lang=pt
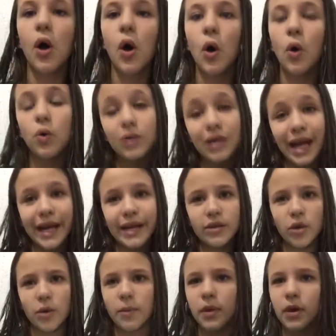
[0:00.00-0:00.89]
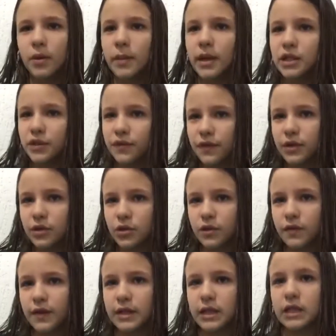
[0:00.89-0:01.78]
O lento é um pouco mais difícil de
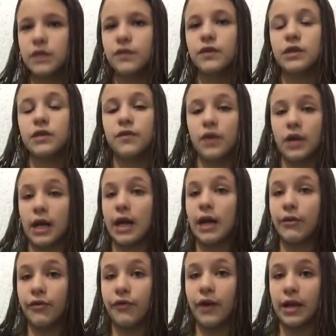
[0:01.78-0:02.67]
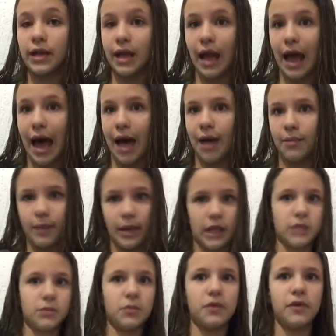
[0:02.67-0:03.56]
fazer se você for querer falar
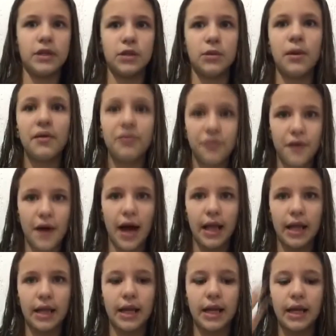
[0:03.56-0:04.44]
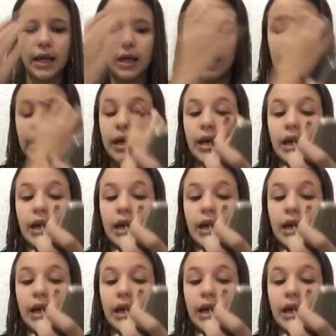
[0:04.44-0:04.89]
mesmo, fazer uma fala naquele